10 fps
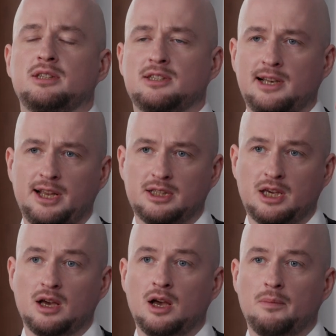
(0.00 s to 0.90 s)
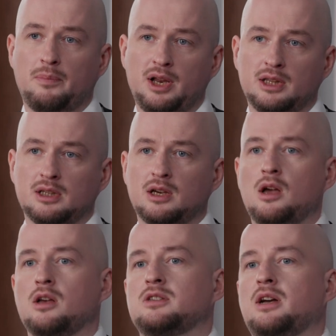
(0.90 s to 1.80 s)
– это слитки,
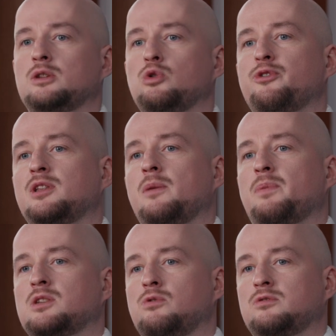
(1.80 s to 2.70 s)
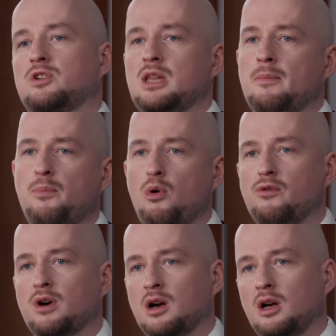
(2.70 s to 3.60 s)
плиты, заготовки для производства
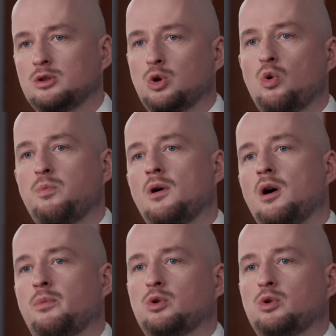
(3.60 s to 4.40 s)
штамповок, труб,